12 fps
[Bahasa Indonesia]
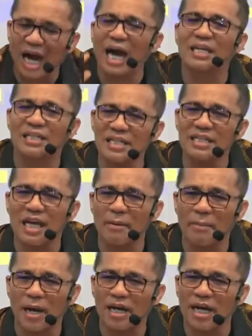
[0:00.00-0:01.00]
Artinya
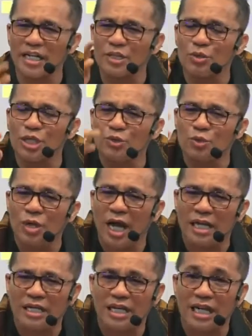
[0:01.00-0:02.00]
apa? Gak
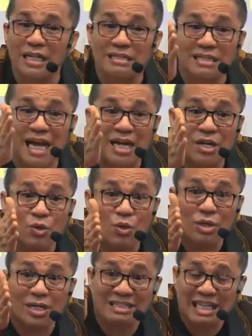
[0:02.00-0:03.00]
hitung-hitungan, gak
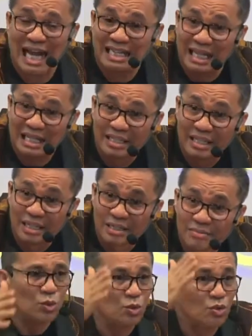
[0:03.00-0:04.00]
tanggung
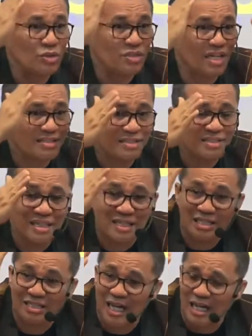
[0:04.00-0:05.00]
ketaatannya. Tuntas
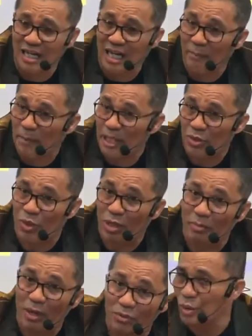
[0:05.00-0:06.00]
dikerjakan apa yang Tuhan
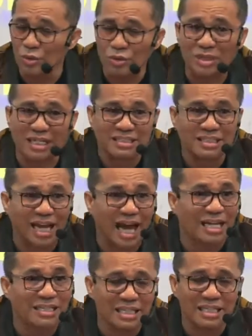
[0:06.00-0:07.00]
mau. Tuntas
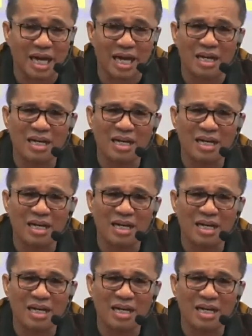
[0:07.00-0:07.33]
hatinya,